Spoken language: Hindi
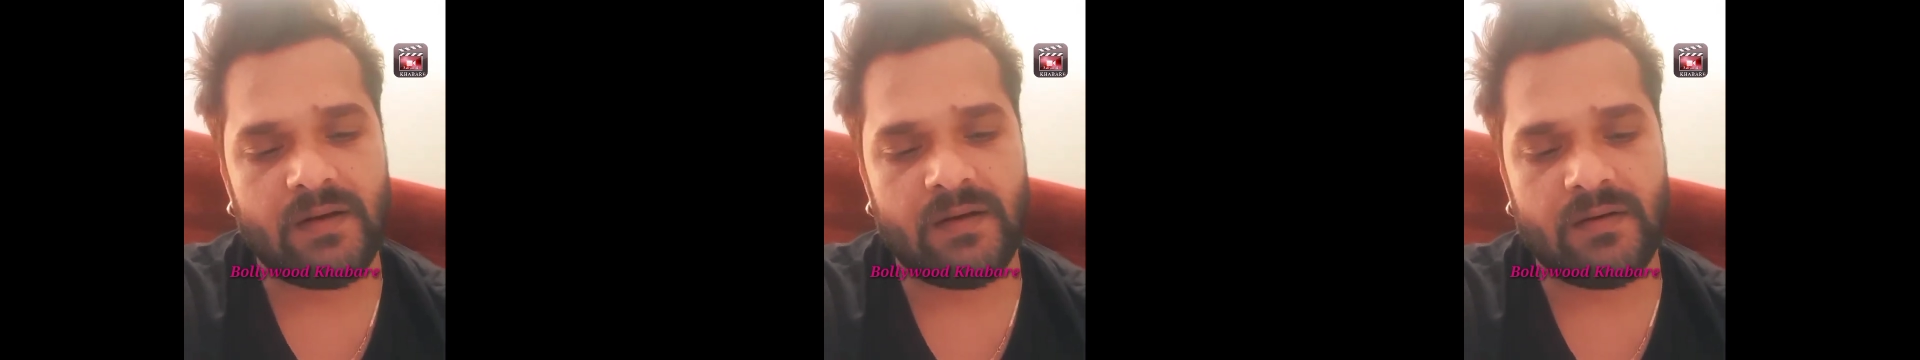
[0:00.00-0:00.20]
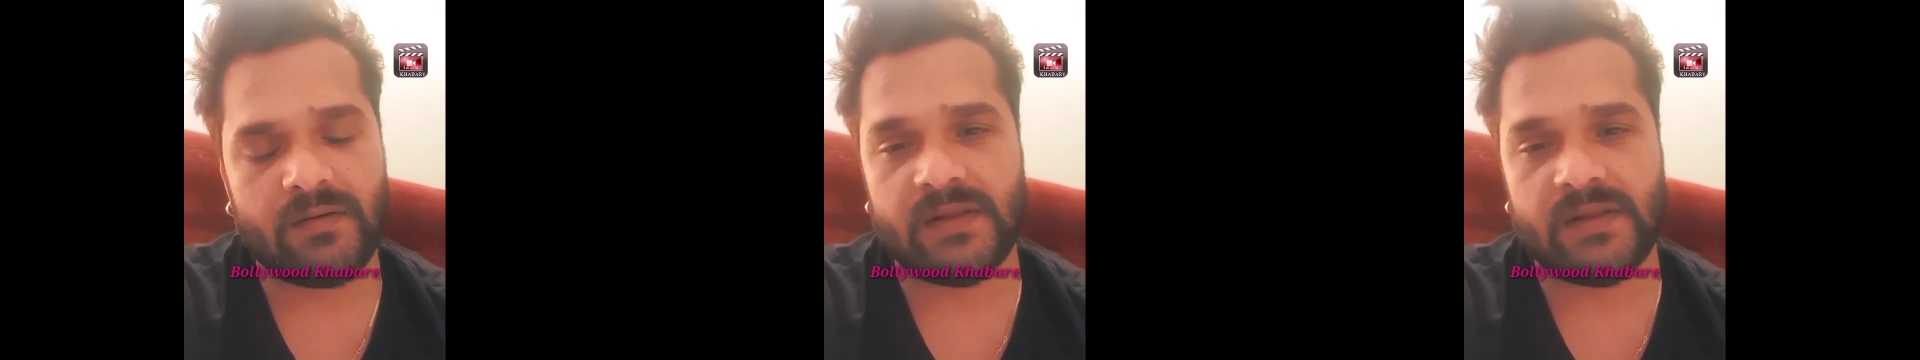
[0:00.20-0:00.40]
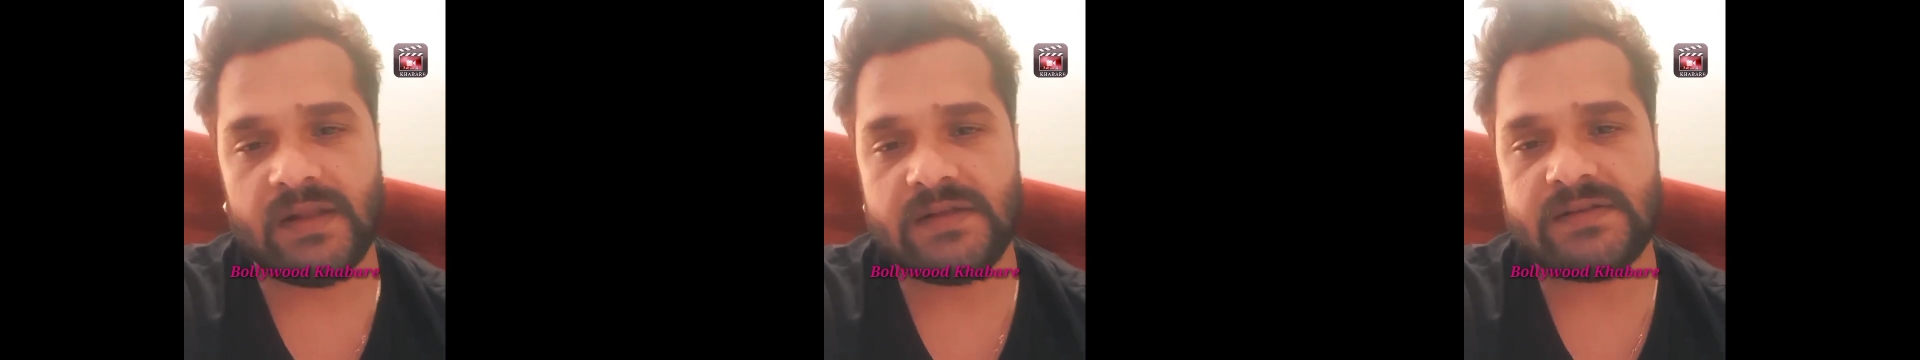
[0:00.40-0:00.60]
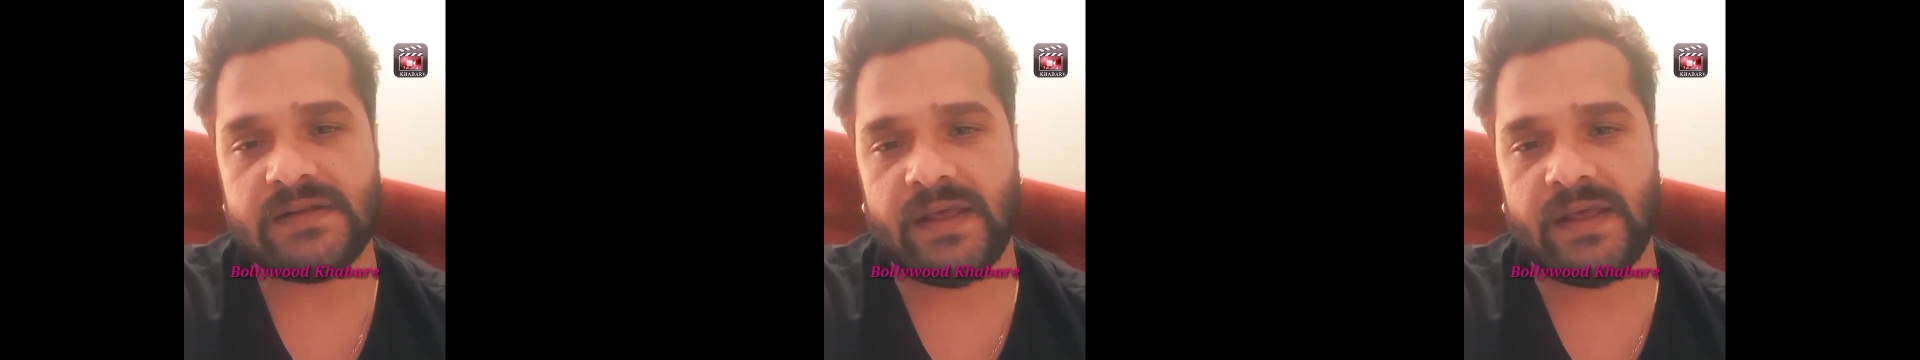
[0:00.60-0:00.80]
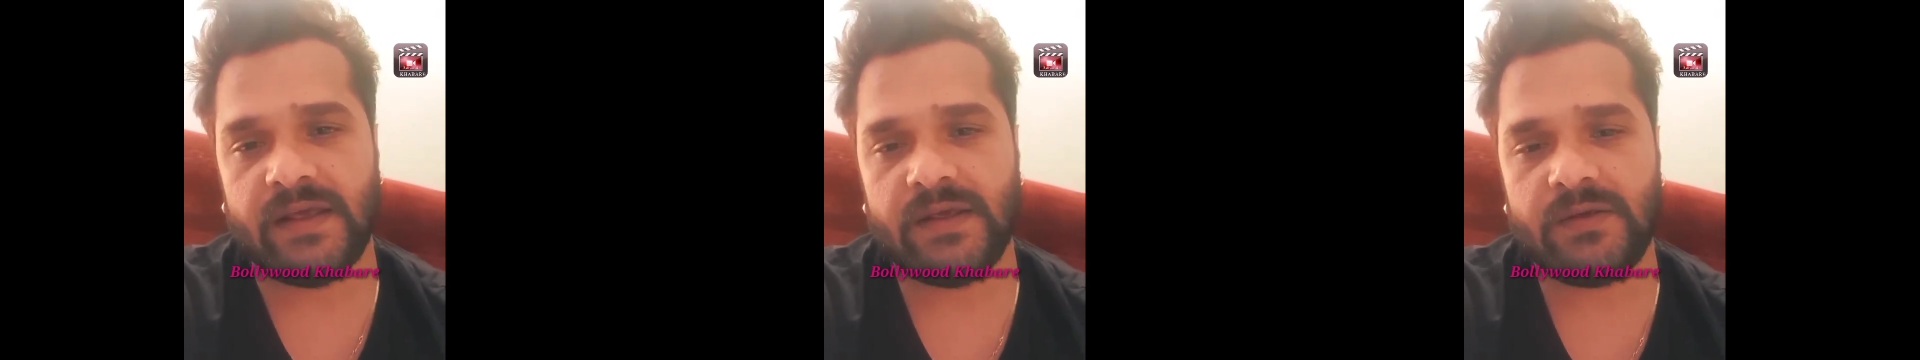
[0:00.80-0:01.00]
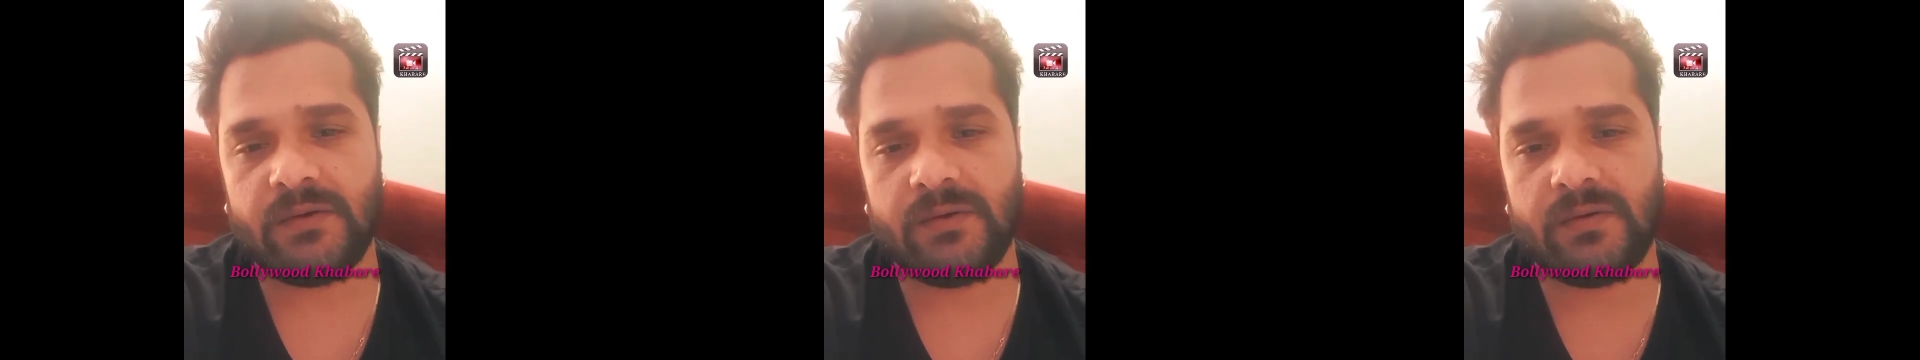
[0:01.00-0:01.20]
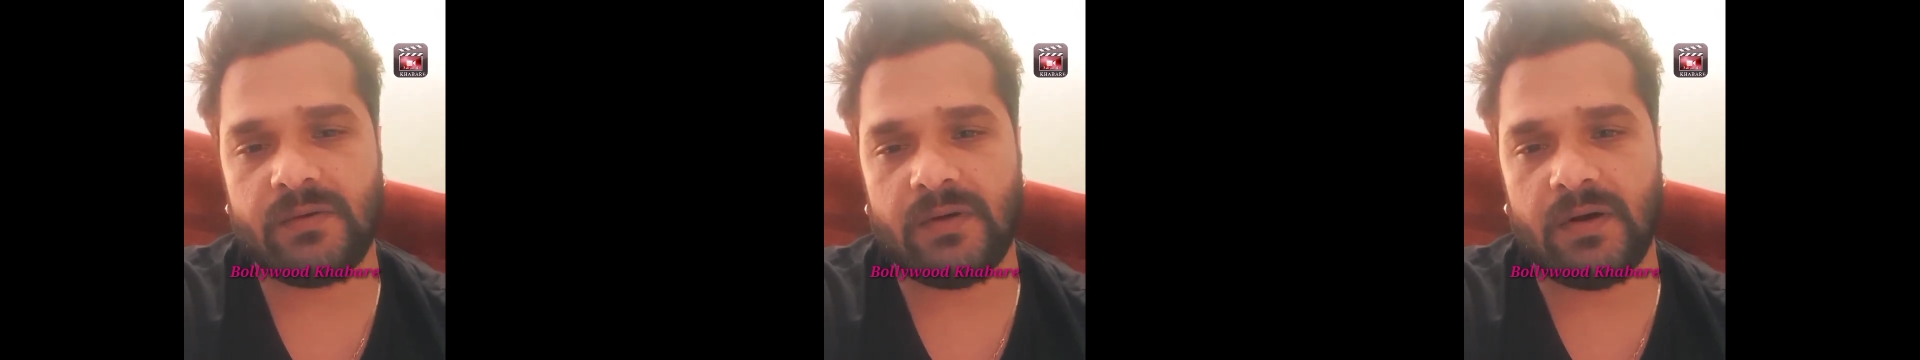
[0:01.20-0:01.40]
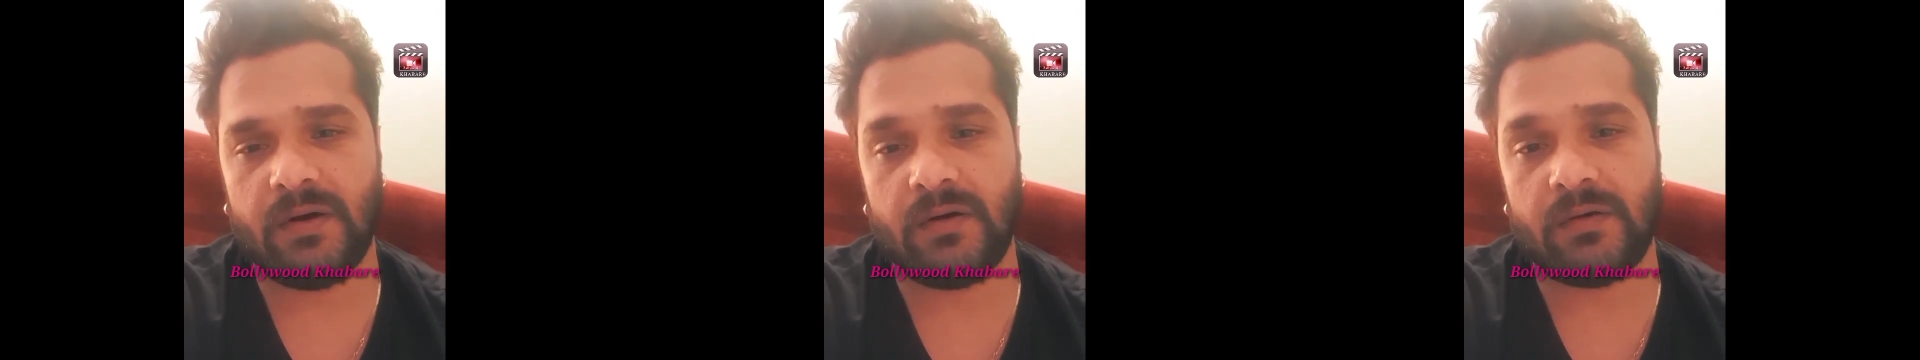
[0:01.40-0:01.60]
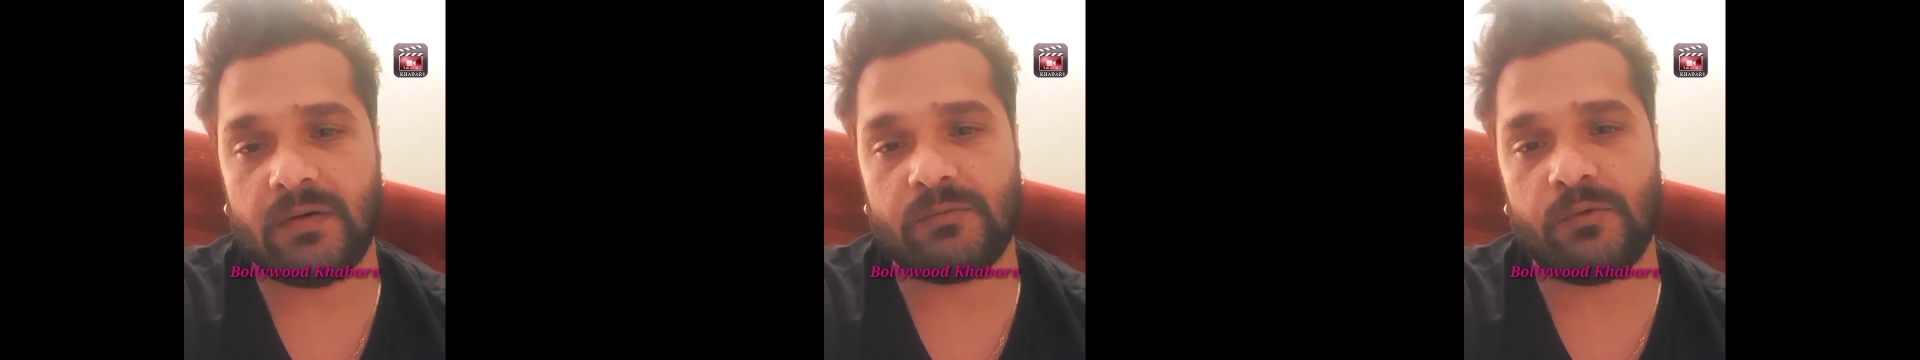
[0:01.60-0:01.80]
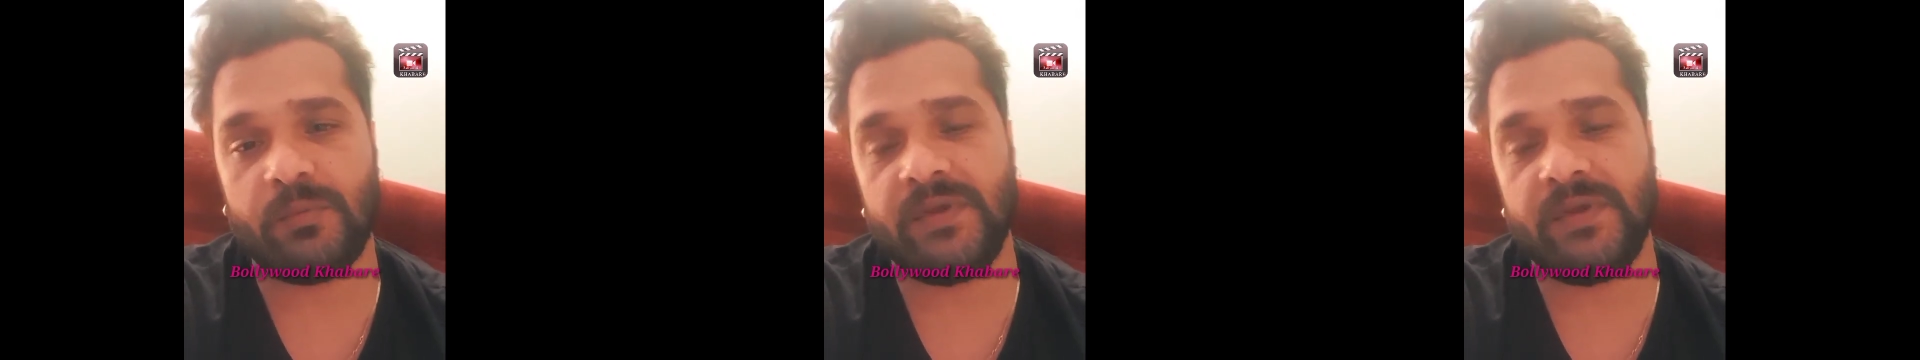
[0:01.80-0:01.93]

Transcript: और दिल से थैंक यू और वो